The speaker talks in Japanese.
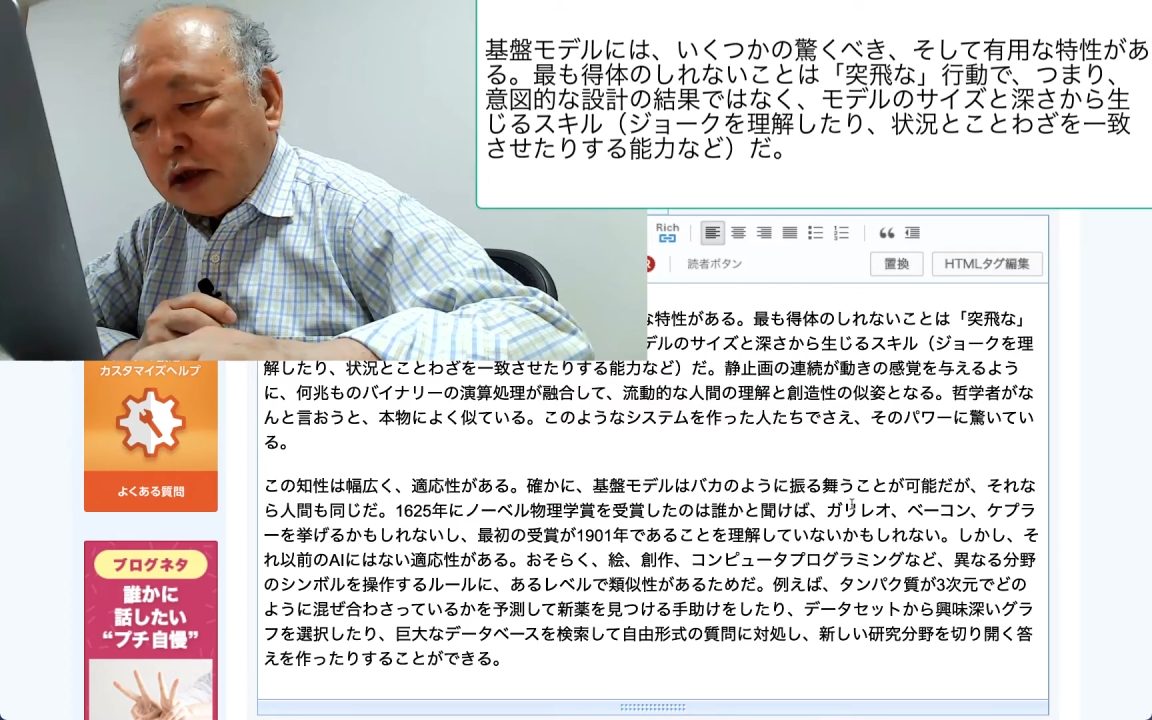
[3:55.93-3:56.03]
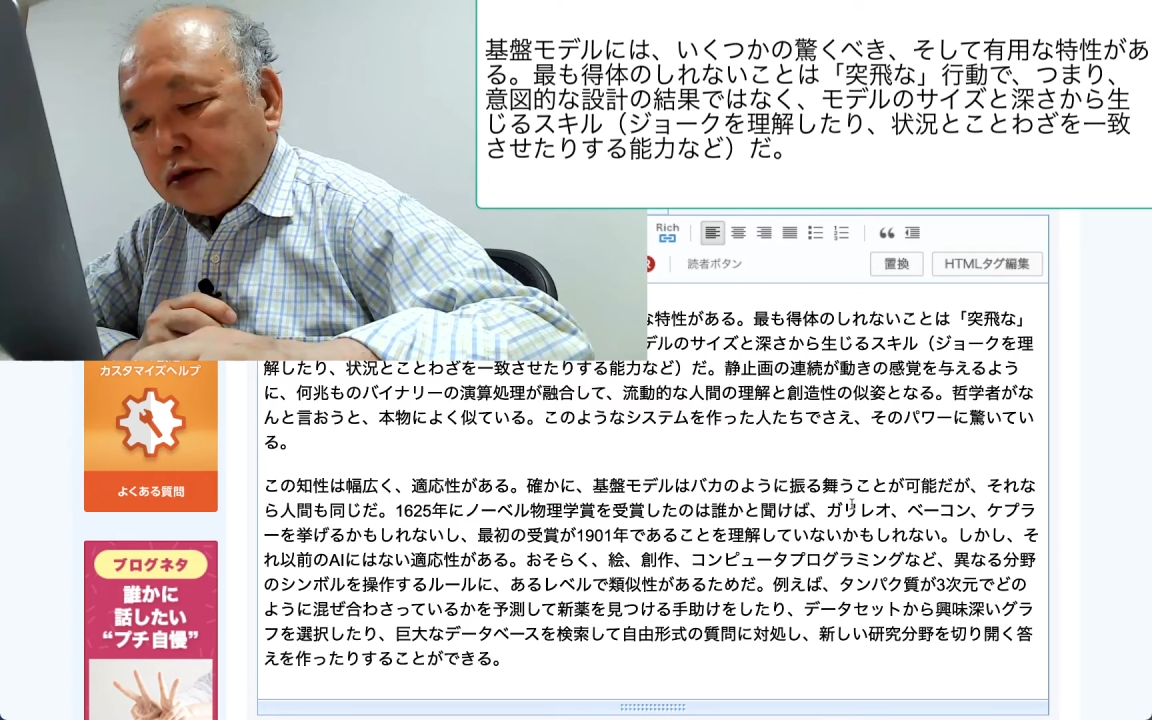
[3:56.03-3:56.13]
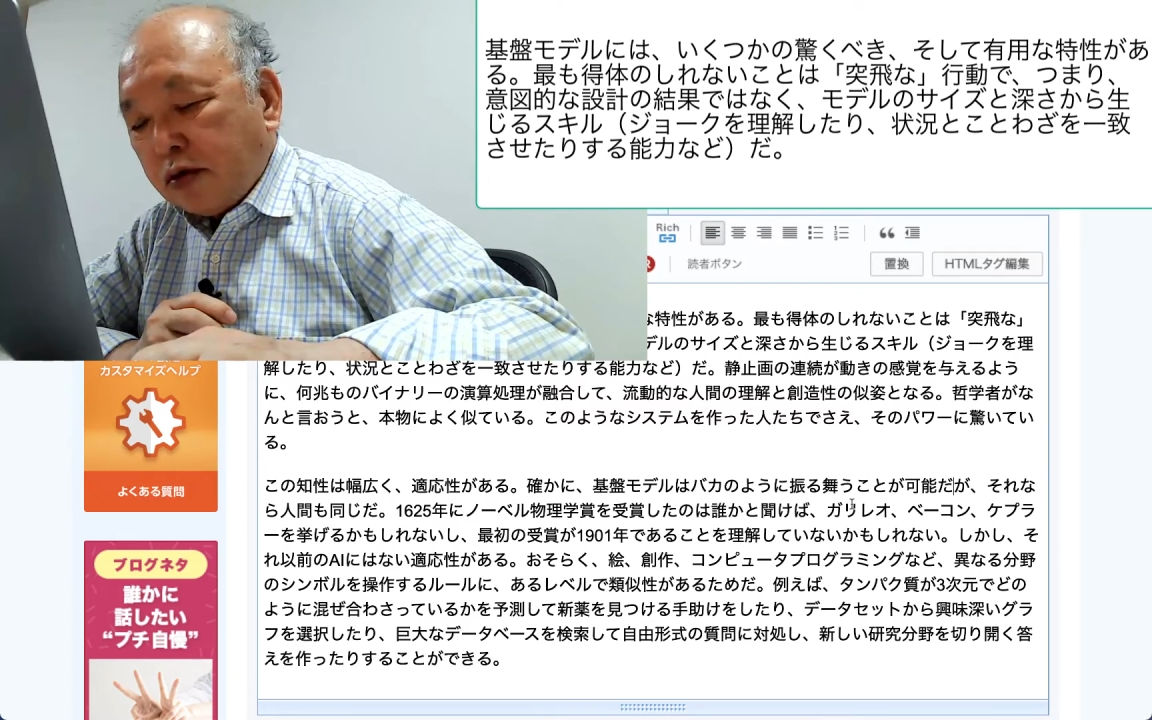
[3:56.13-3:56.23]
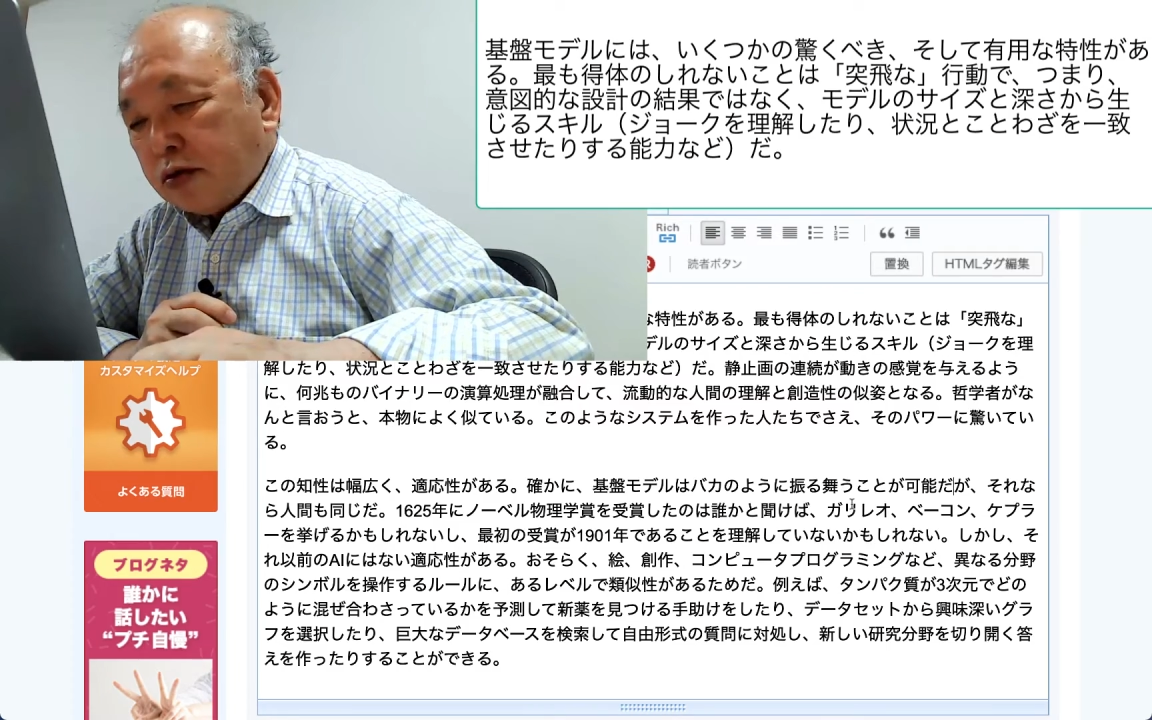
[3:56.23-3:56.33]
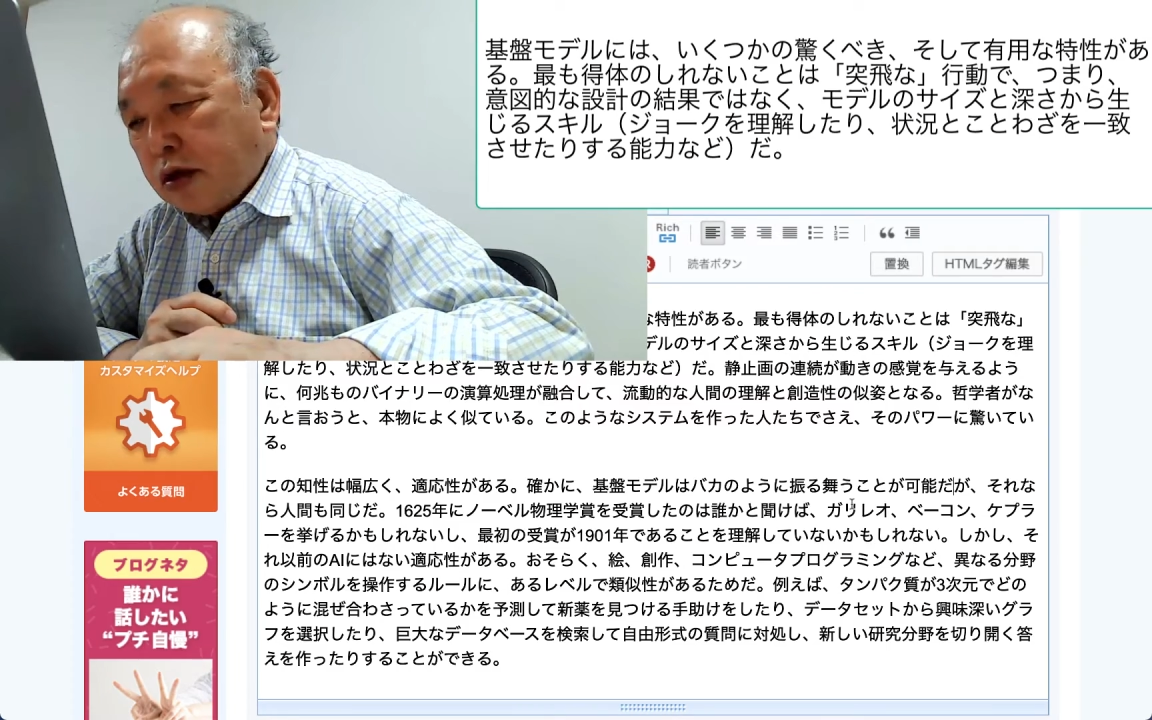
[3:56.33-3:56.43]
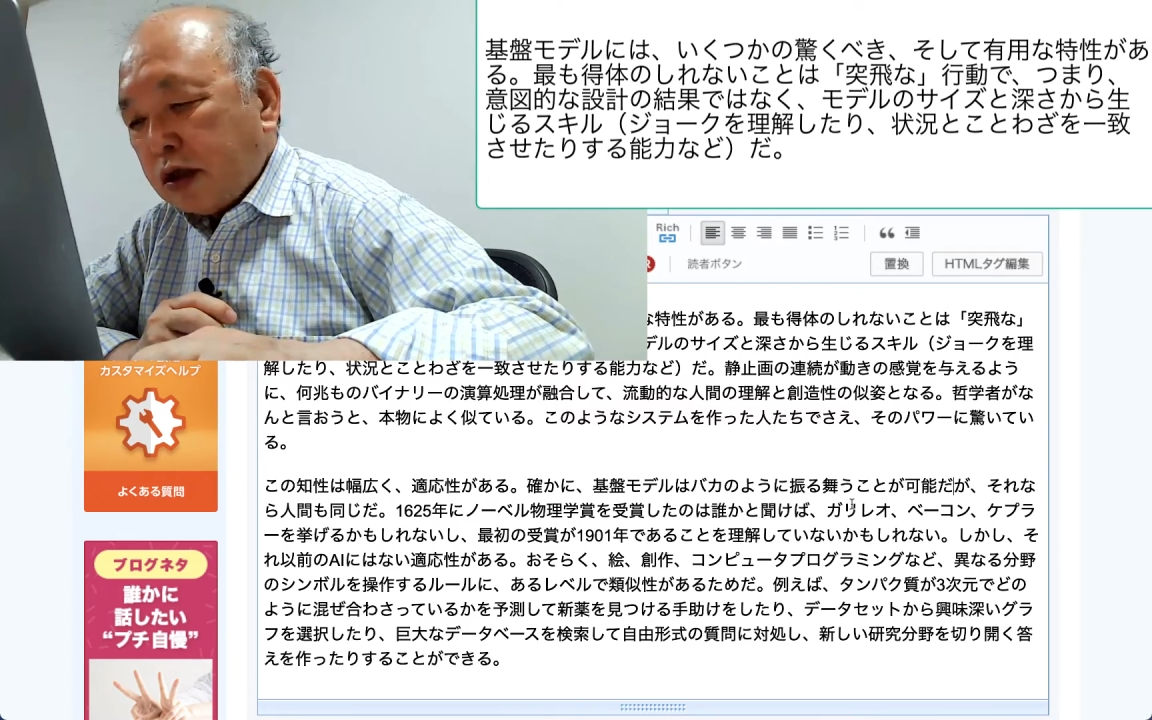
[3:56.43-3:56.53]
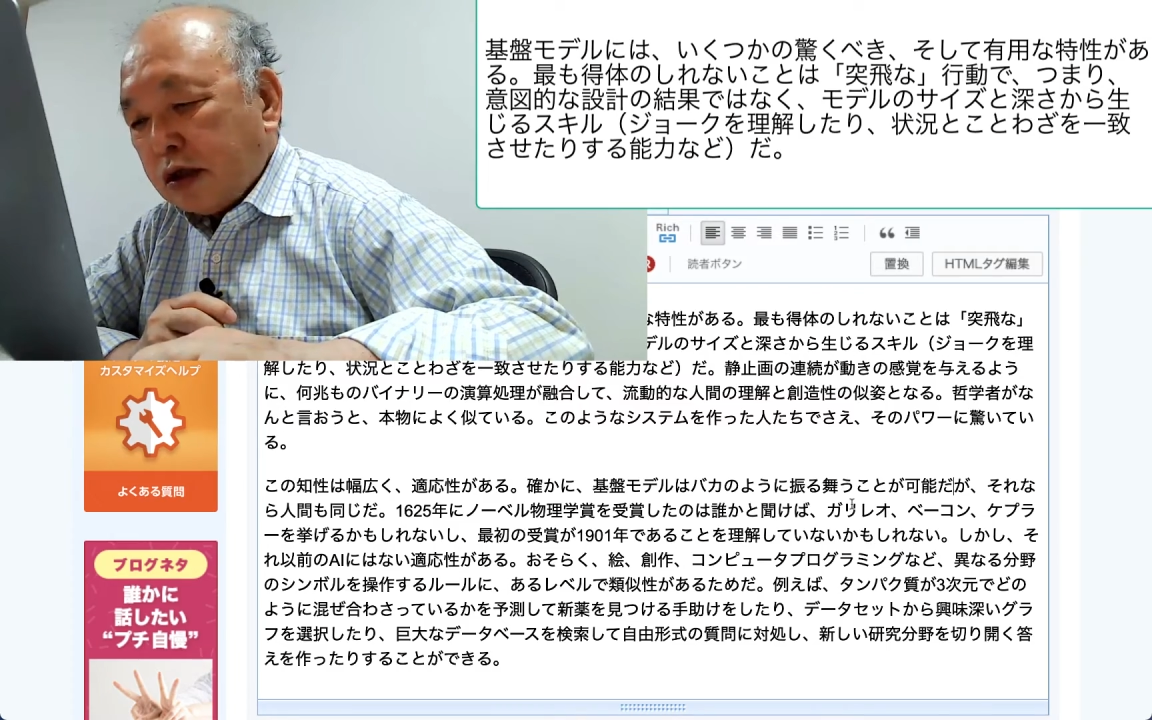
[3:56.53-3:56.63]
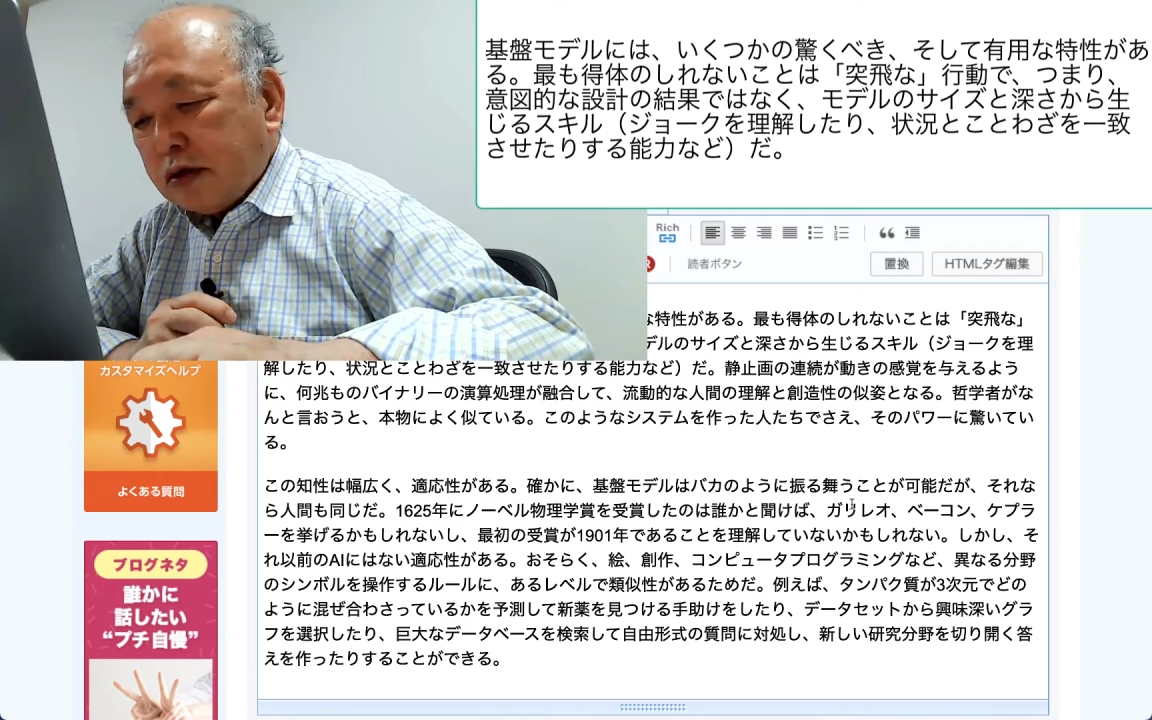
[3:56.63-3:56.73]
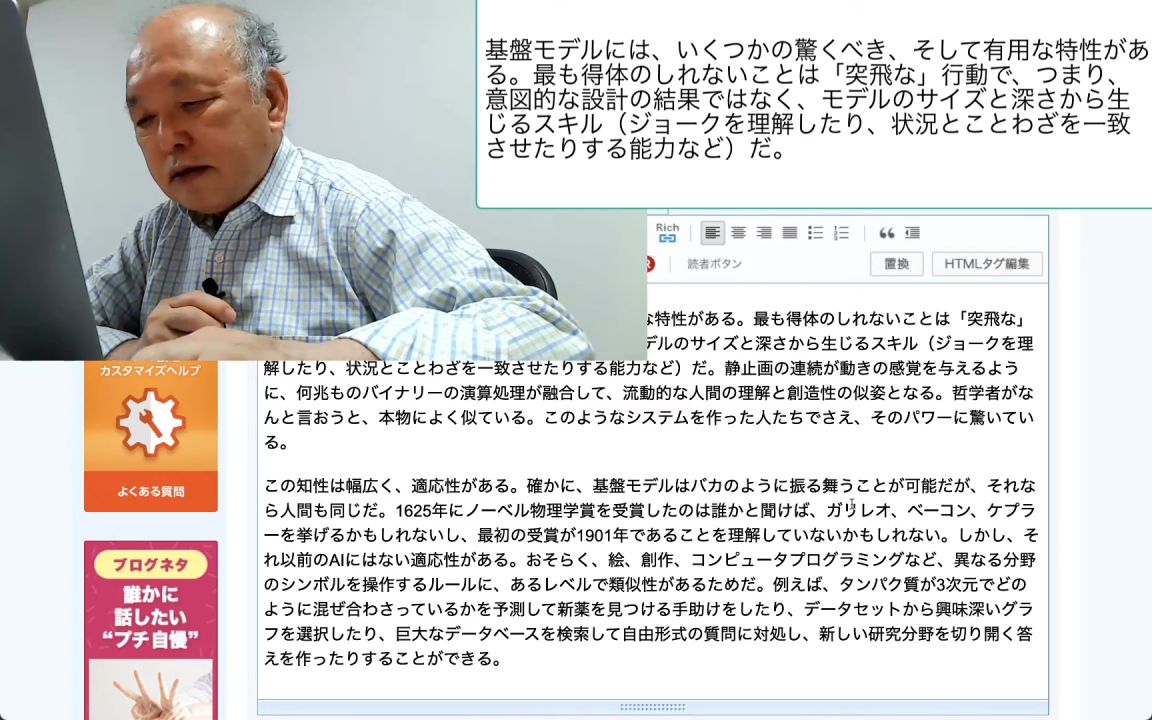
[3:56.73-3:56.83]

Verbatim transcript: りすることができる、